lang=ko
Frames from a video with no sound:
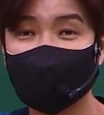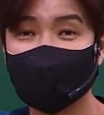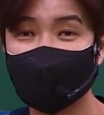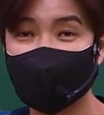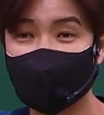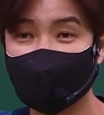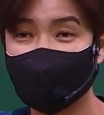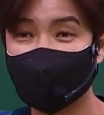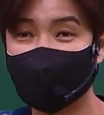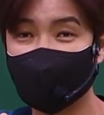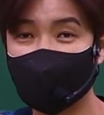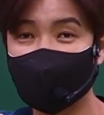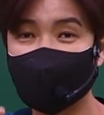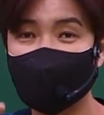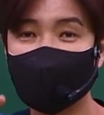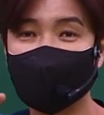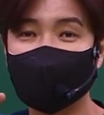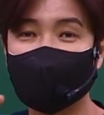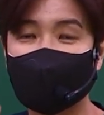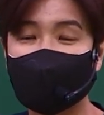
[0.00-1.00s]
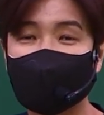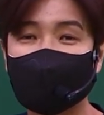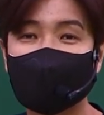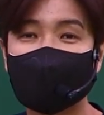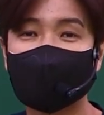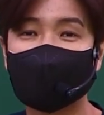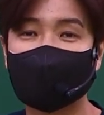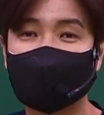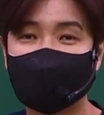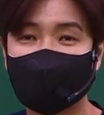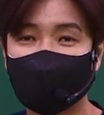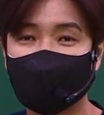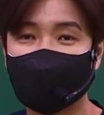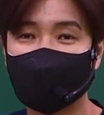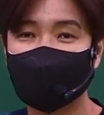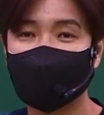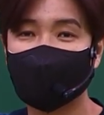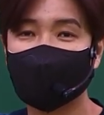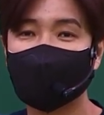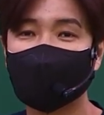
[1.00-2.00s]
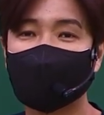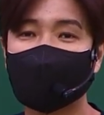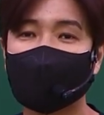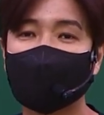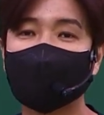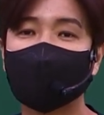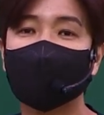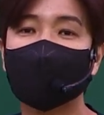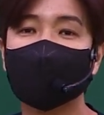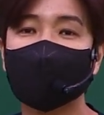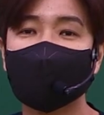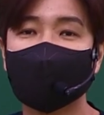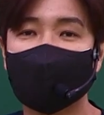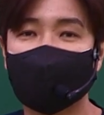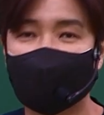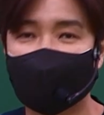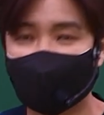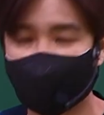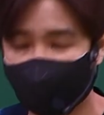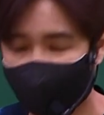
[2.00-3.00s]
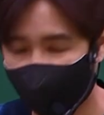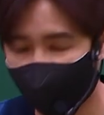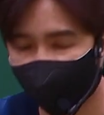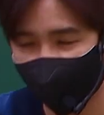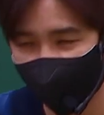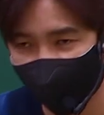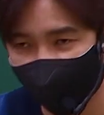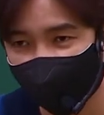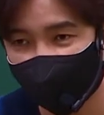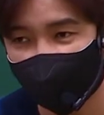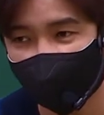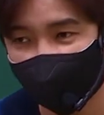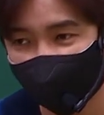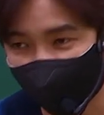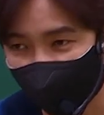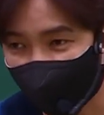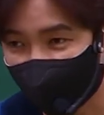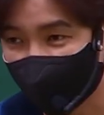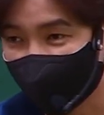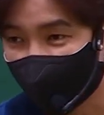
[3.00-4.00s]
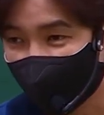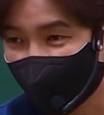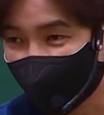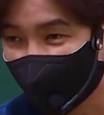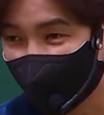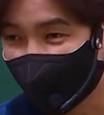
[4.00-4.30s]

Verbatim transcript: 선생님이 별표 4개, 5개 친 작품들에서 출제가 됐습니다.